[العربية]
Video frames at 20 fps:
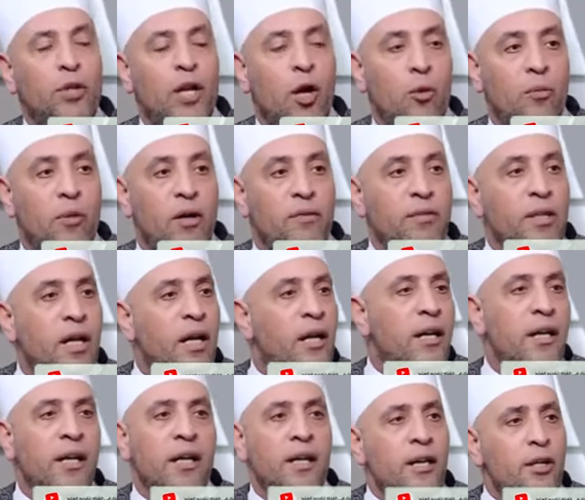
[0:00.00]
وما فيها
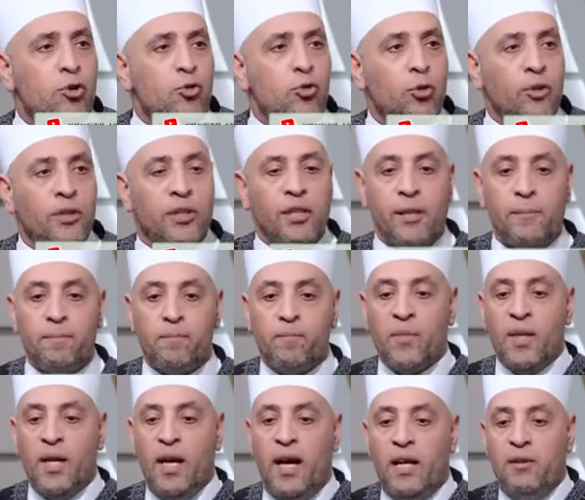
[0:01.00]
إيه صوت بي
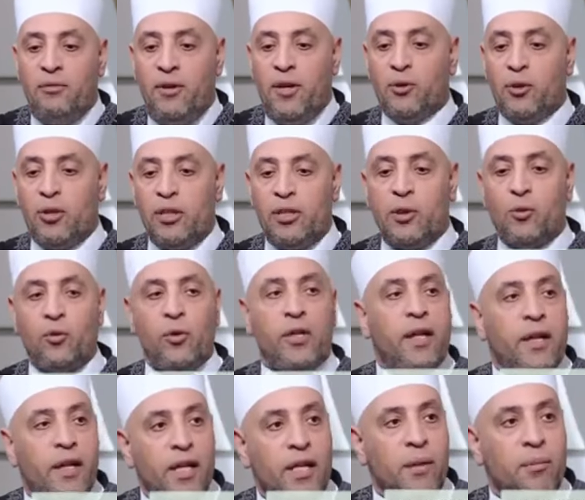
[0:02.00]
عارف حضرتك
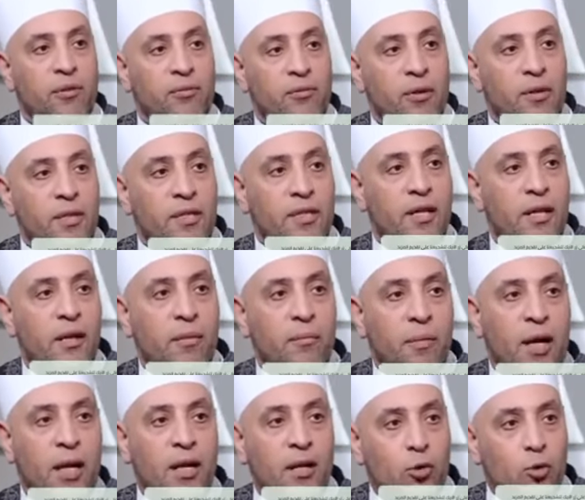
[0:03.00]
وأنا راكب الفرس
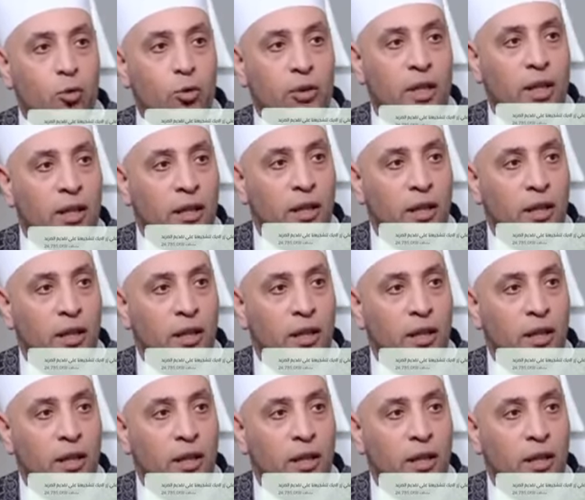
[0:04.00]
معايا صوت كده